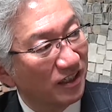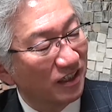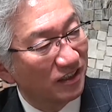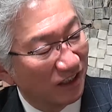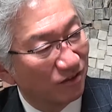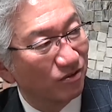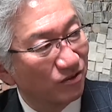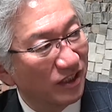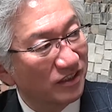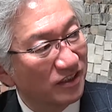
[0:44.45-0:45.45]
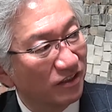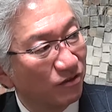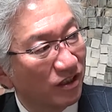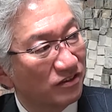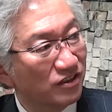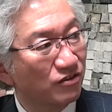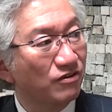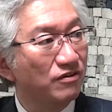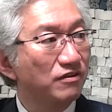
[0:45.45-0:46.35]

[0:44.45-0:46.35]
いかれたいという感じでおられるでしょう、ね、あ